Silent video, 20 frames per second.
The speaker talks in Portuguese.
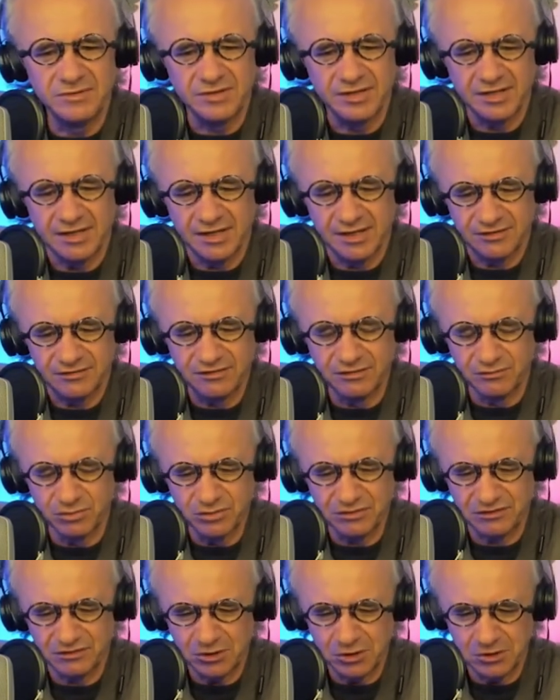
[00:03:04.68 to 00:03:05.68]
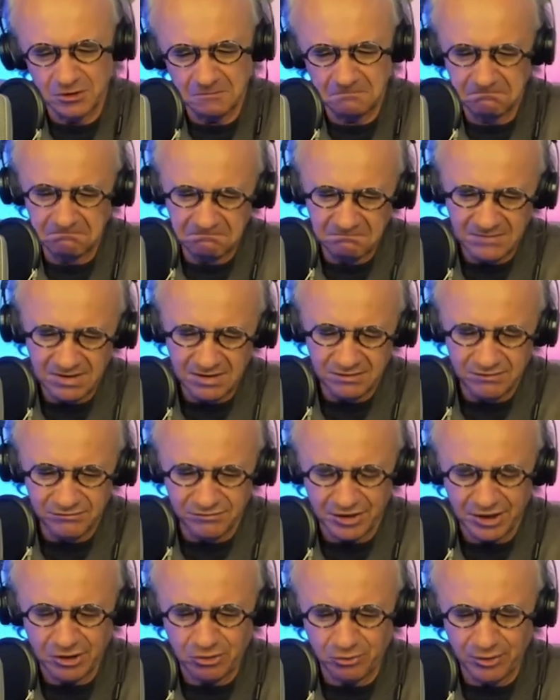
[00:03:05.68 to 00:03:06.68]
É, se você
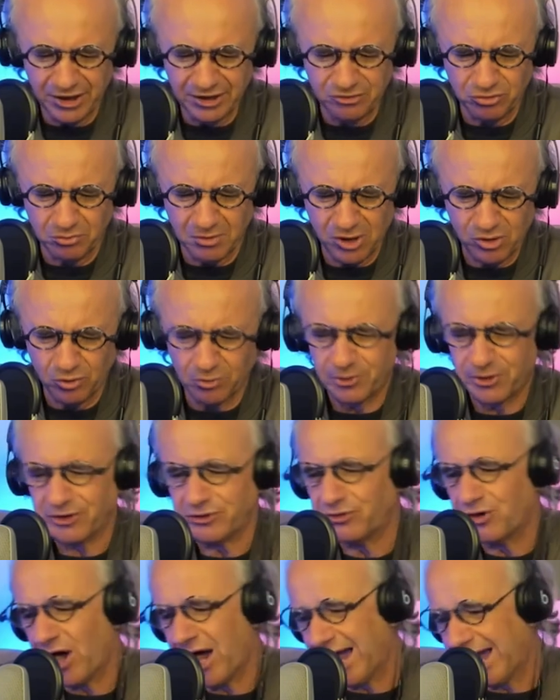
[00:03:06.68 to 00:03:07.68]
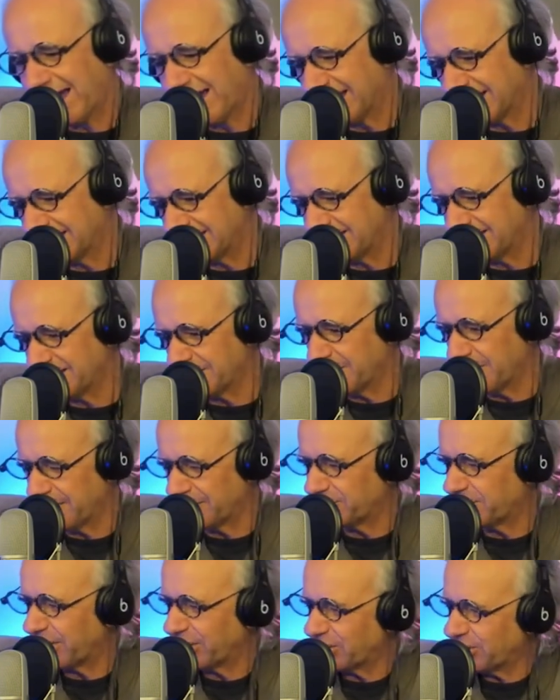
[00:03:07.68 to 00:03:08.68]
frequenta uma comunidade,
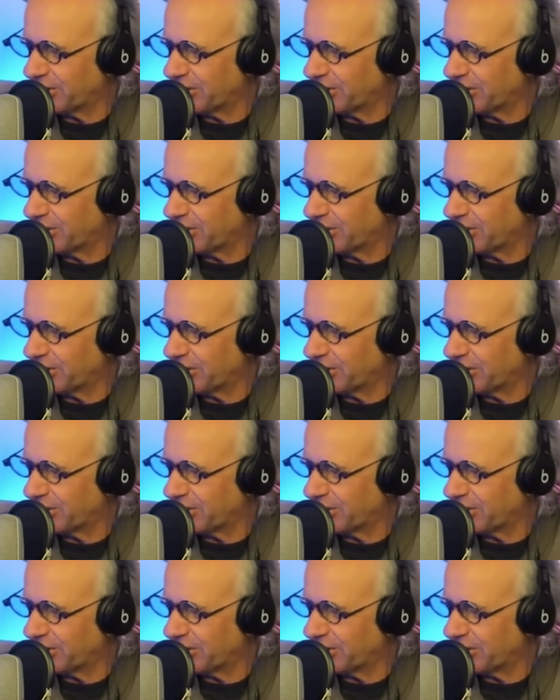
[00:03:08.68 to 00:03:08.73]
né, uma